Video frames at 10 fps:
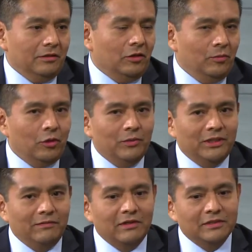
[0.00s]
como
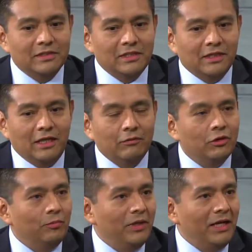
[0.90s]
comentaban, se declaró
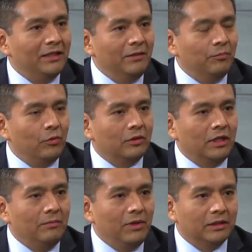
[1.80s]
inoperante
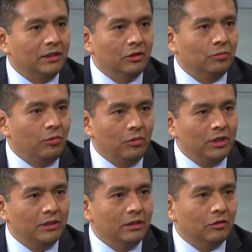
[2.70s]
porque el partido
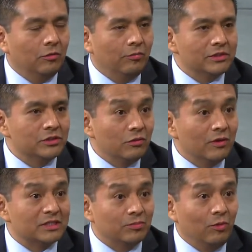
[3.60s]
político pues,
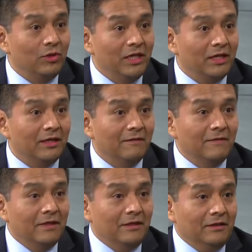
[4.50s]
no exponía
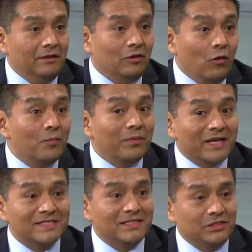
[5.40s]
con
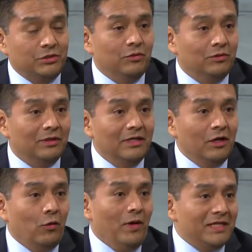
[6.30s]
precisión
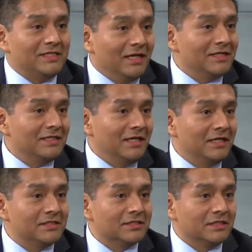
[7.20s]
cuáles eran las
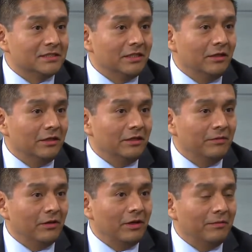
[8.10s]
diligencias que se
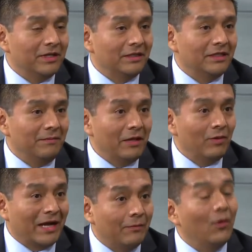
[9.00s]
debieron haber
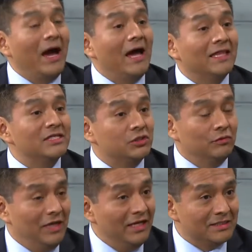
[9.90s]
llevado a cabo,
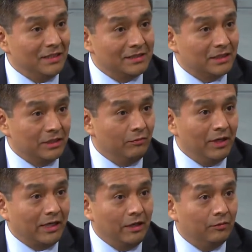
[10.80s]
adicionales a las que llevó
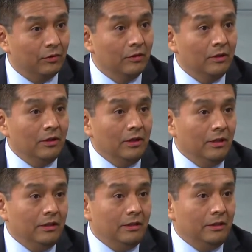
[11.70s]
a cabo
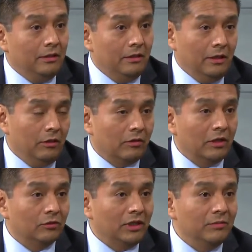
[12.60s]
el,
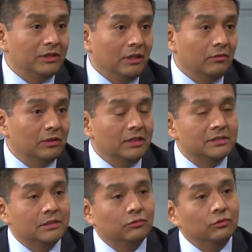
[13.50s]
órgano tramitador del
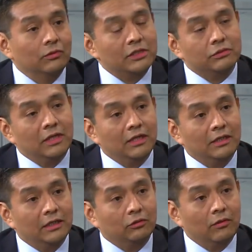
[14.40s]
Instituto Nacional
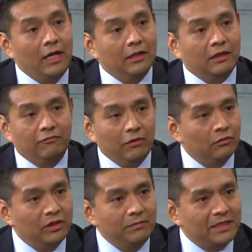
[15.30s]
Electoral, que
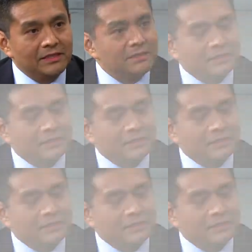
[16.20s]
fueron diversas,